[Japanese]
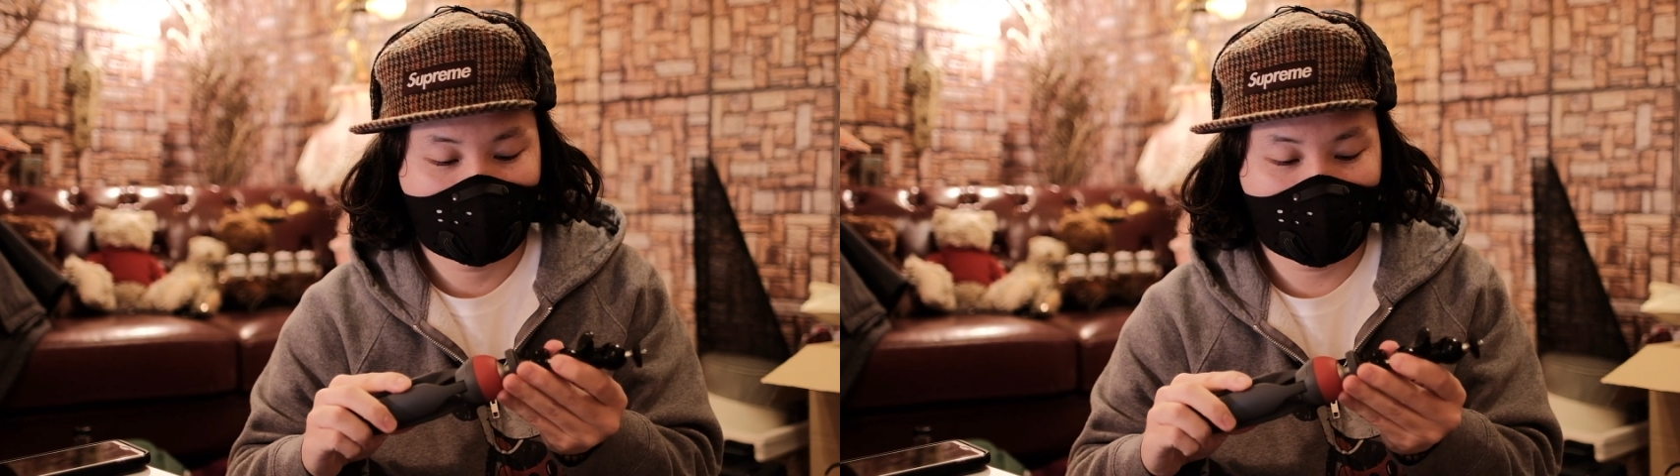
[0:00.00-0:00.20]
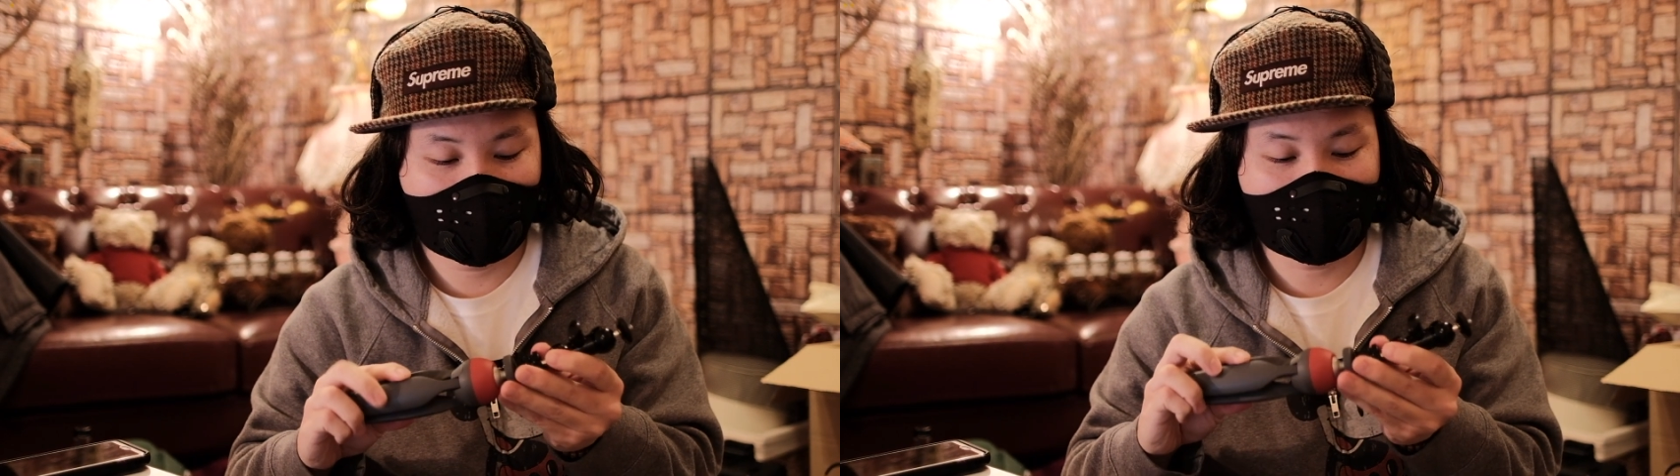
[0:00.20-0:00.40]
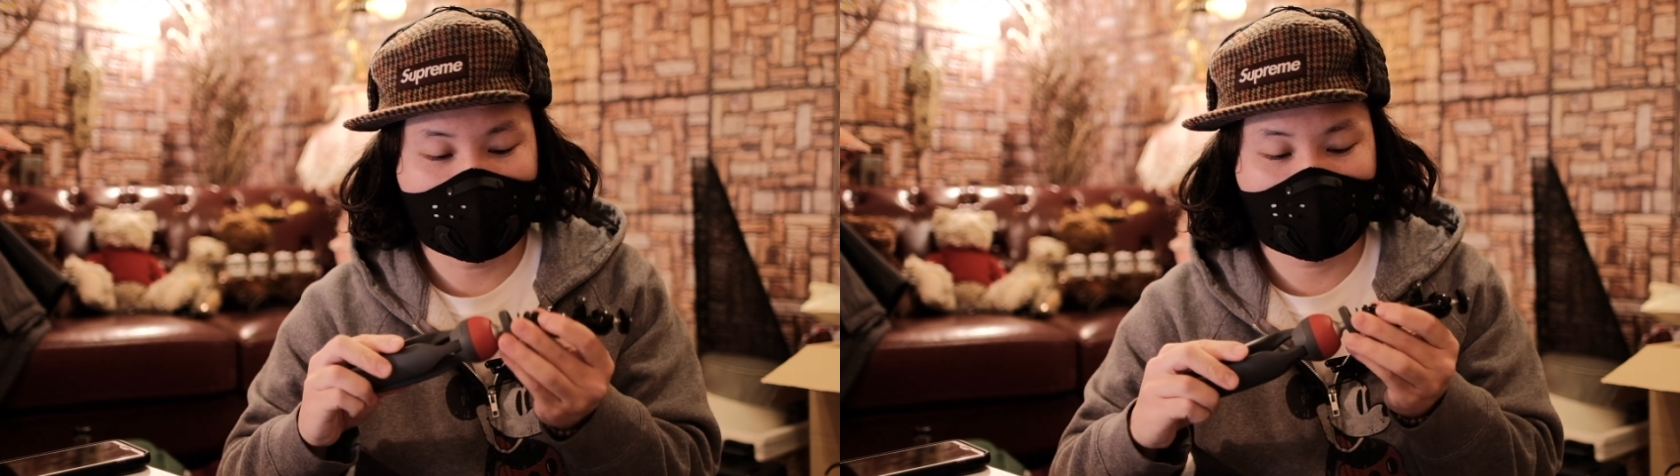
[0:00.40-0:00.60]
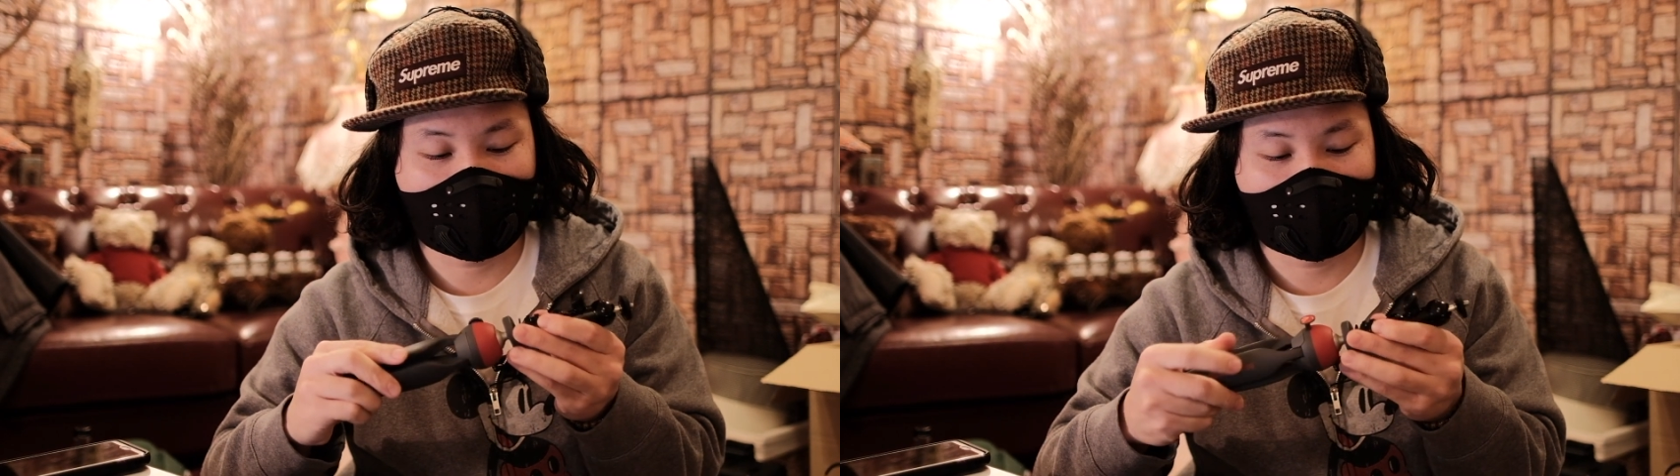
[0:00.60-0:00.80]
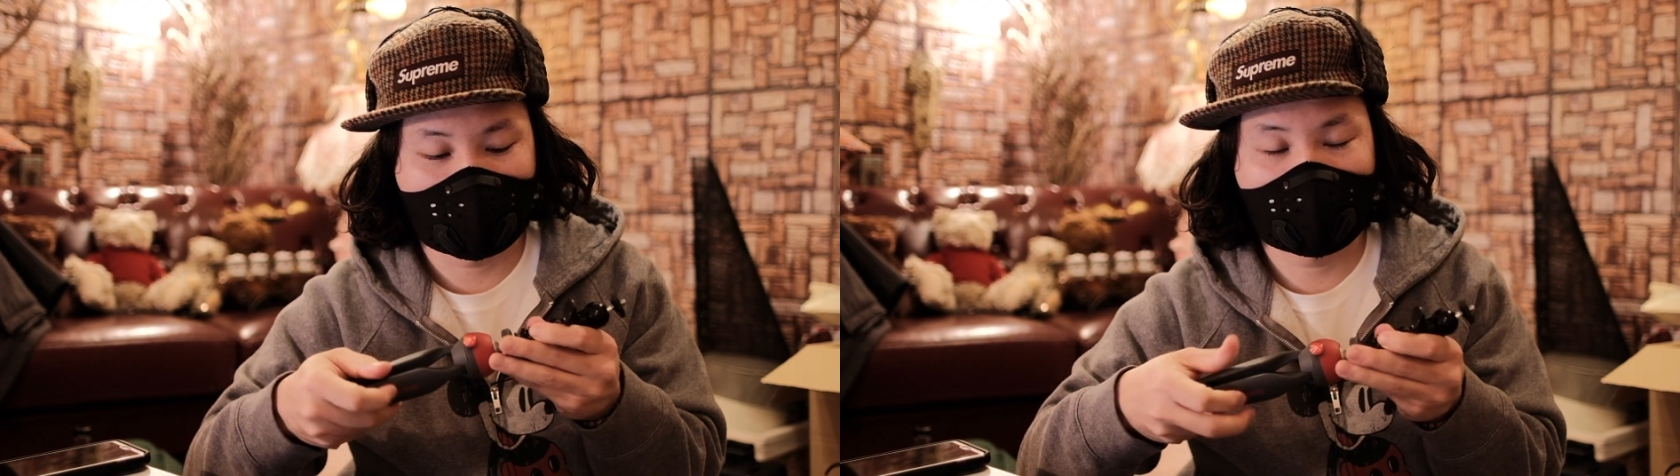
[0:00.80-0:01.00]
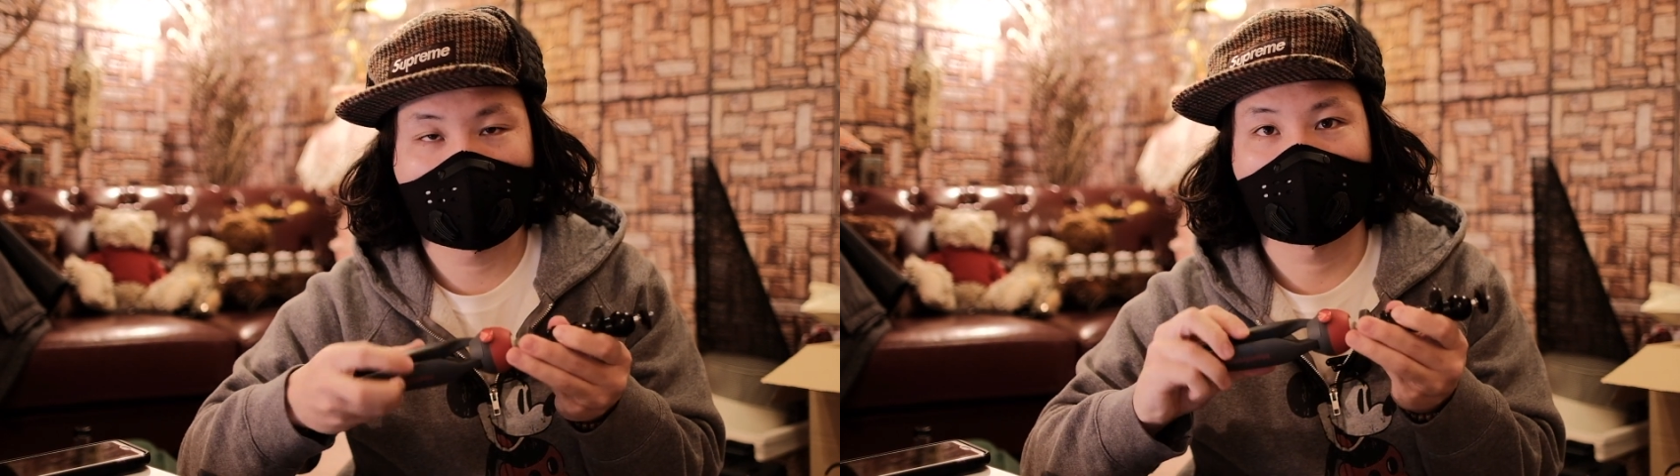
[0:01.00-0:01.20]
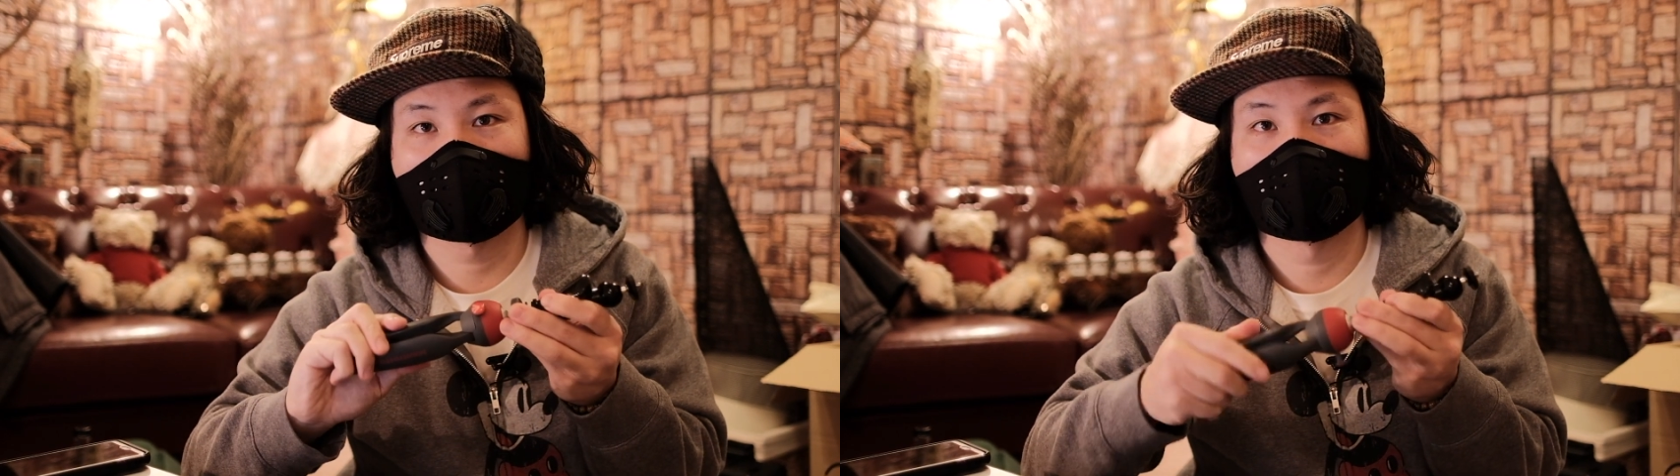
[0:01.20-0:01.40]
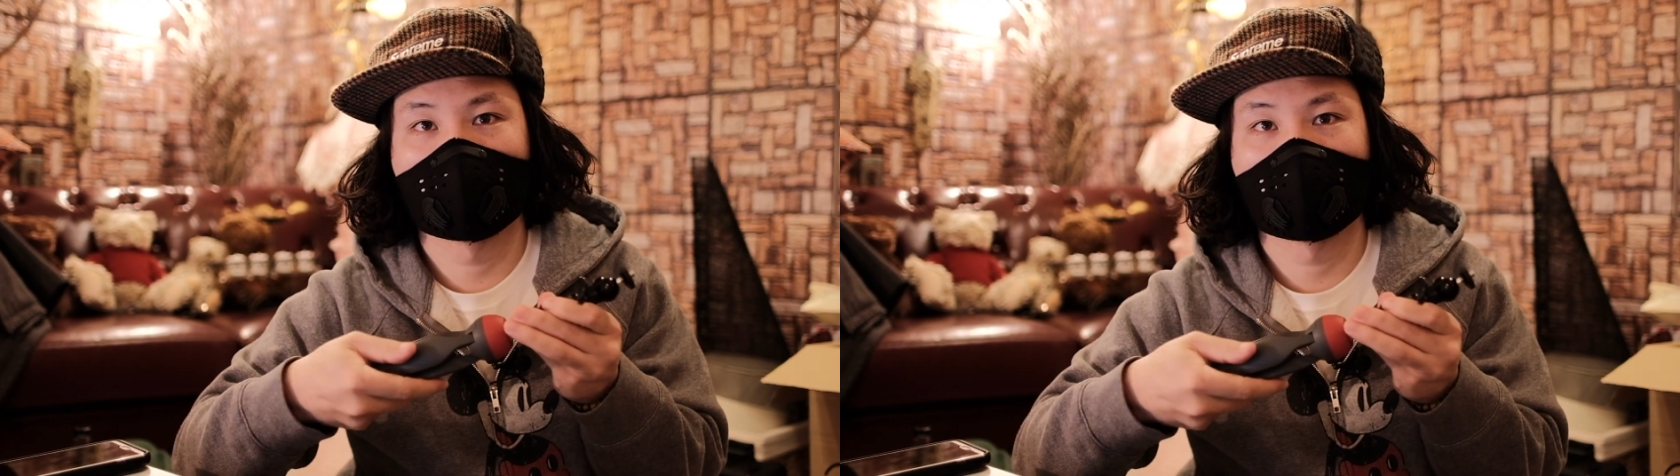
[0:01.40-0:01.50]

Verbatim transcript: ミニ三脚に